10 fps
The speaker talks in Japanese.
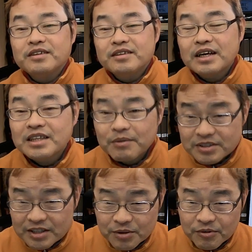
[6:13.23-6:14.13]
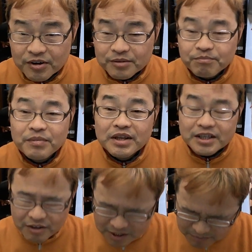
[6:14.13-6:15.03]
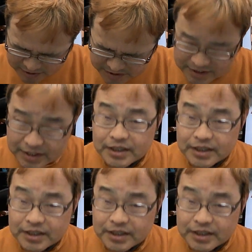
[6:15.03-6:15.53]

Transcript: なってますけども、メリットあります。